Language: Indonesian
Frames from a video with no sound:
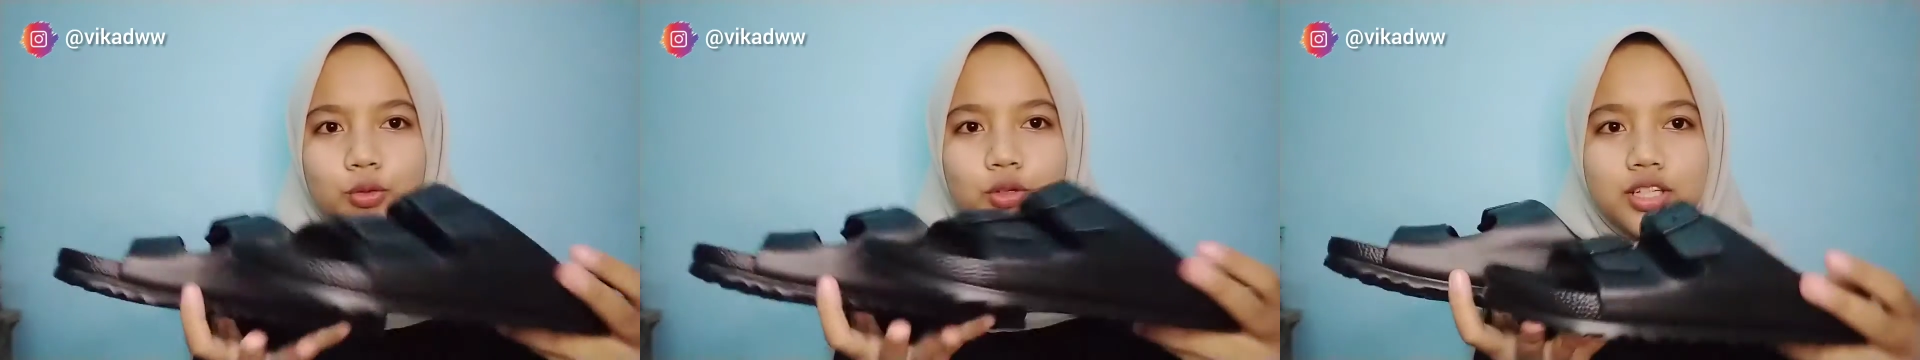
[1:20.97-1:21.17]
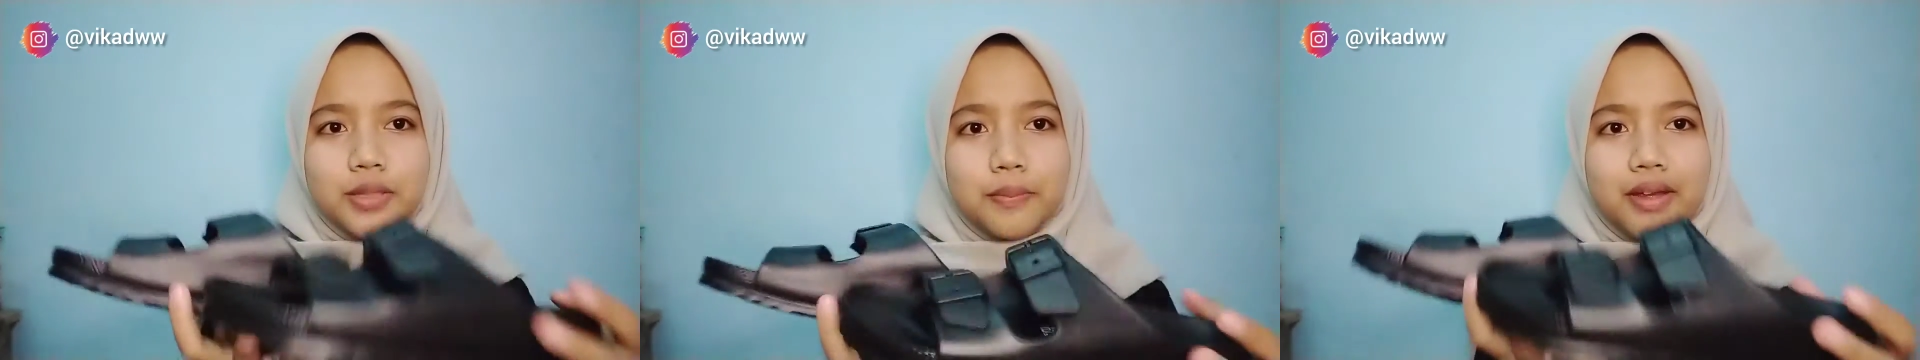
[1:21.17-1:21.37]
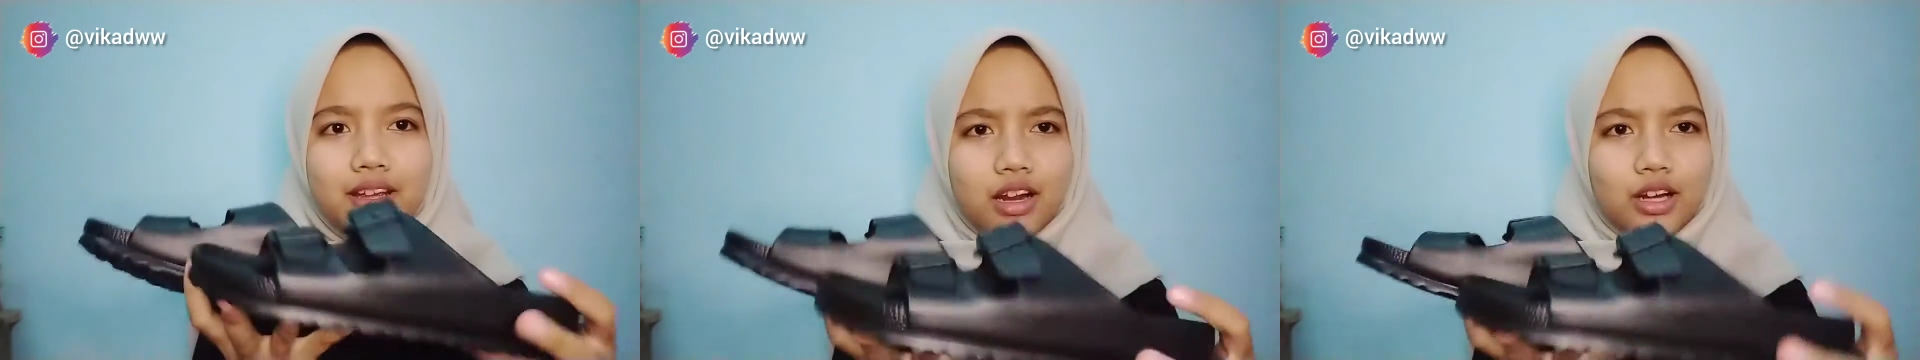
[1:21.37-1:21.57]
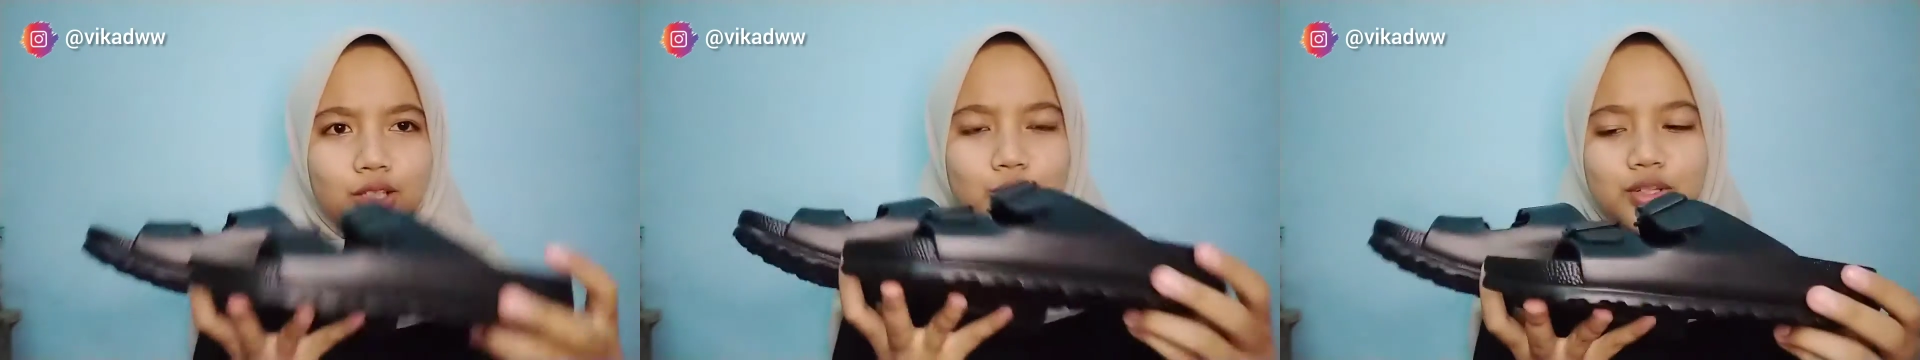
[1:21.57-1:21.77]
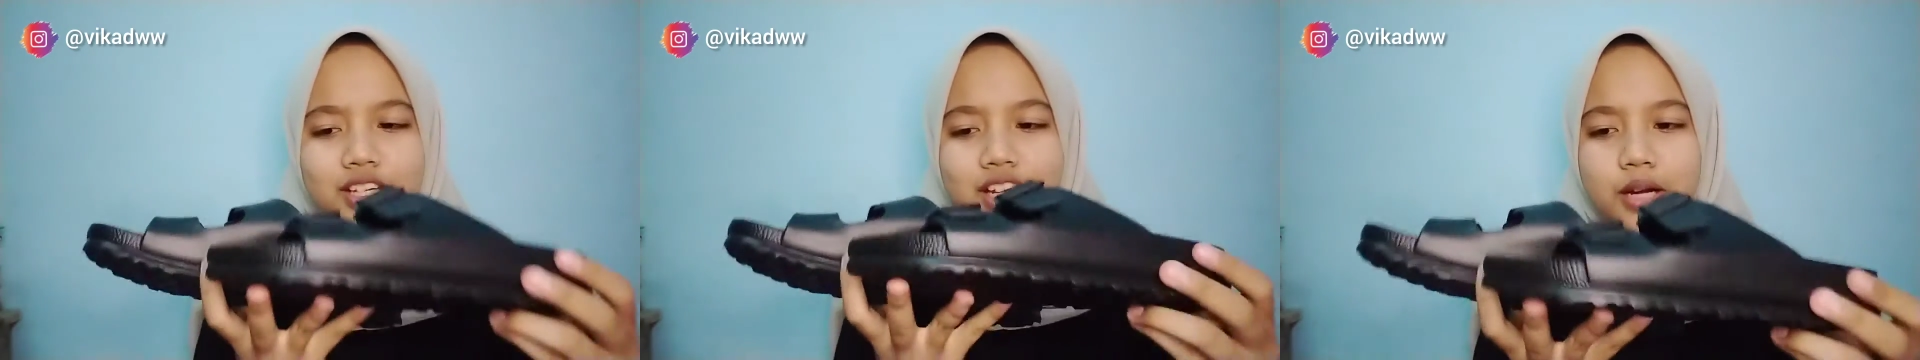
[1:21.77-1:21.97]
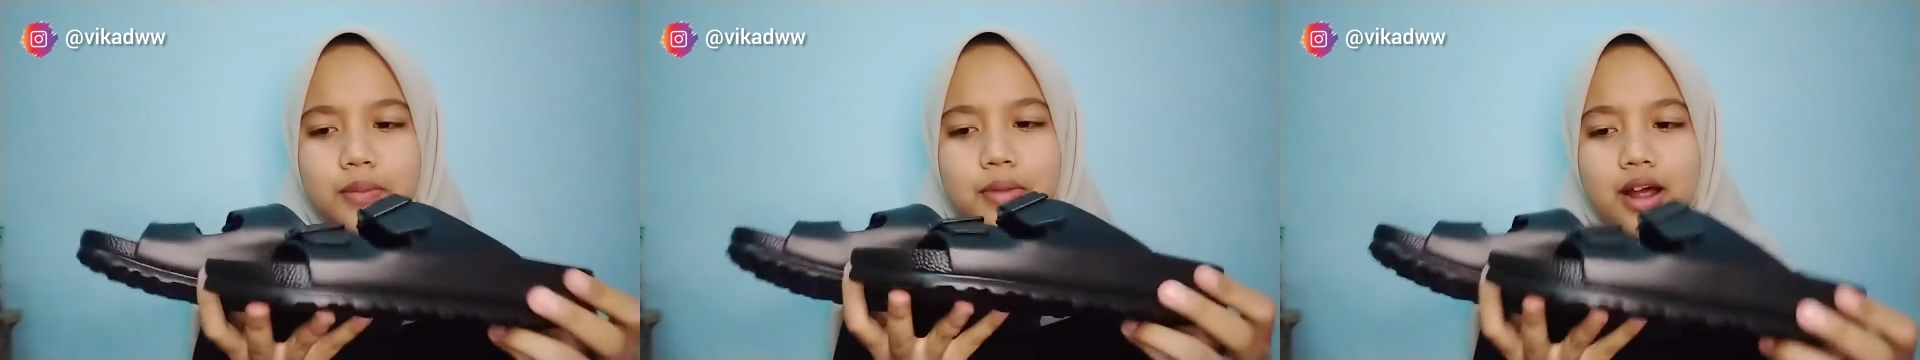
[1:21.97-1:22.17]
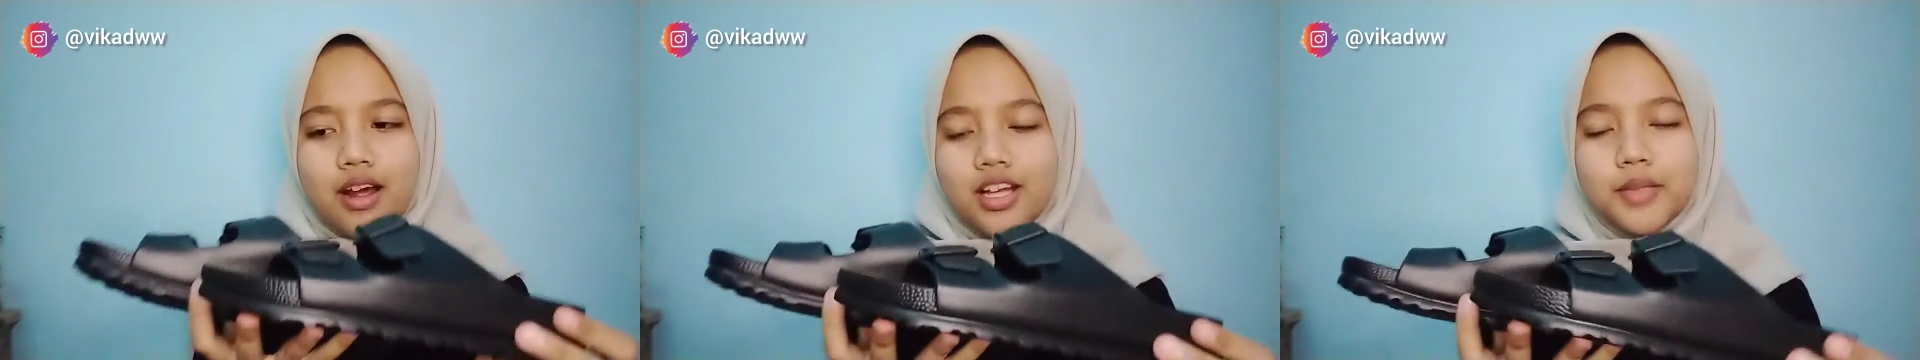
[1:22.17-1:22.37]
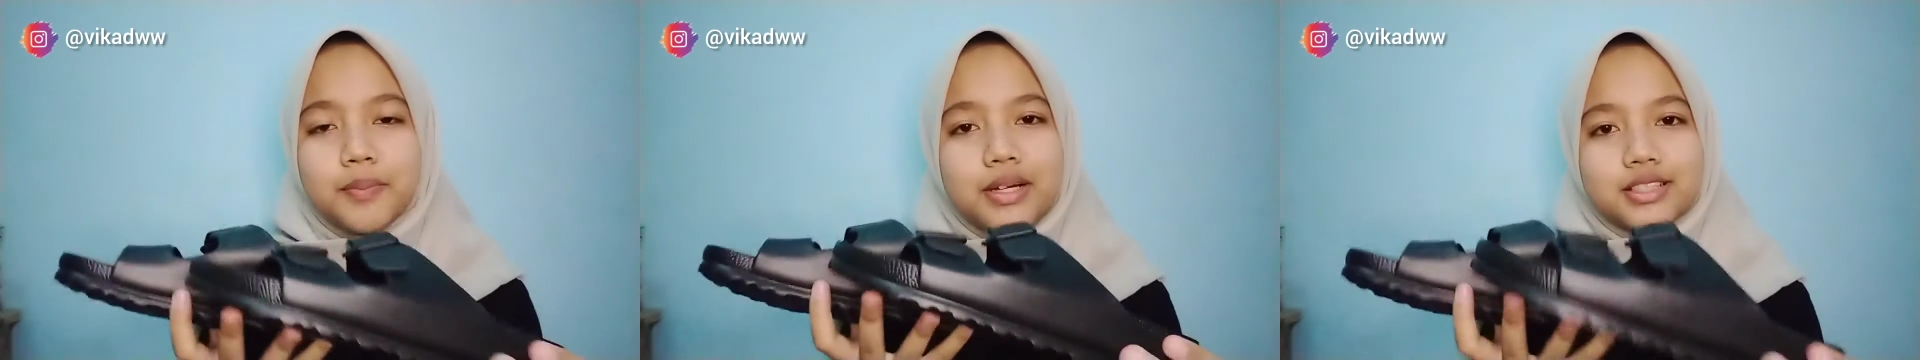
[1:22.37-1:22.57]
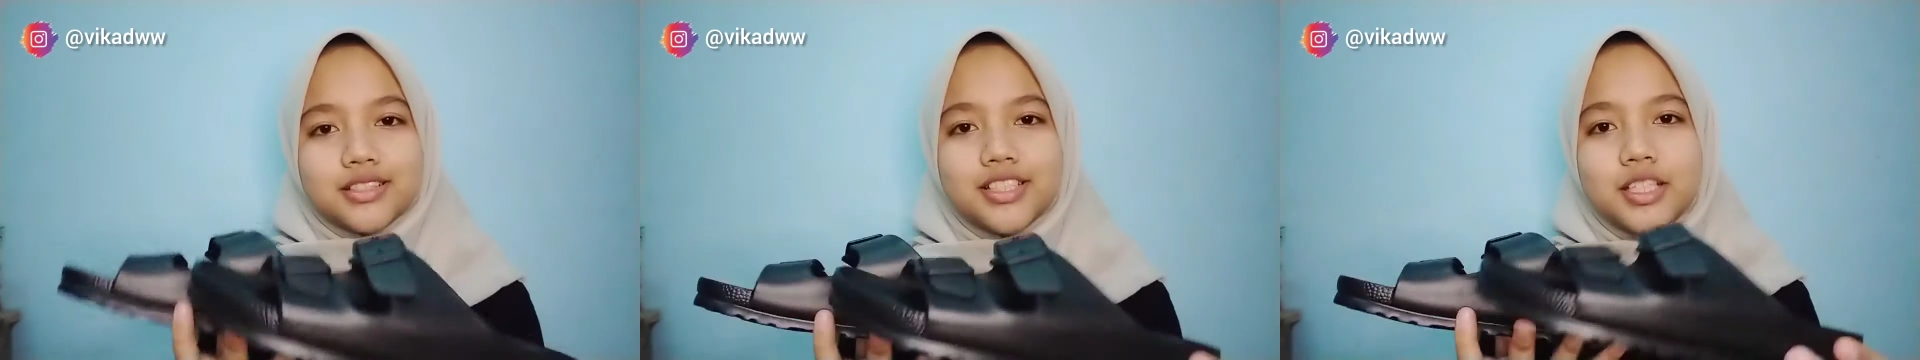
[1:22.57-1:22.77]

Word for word: dipegang itu ringan banget pasti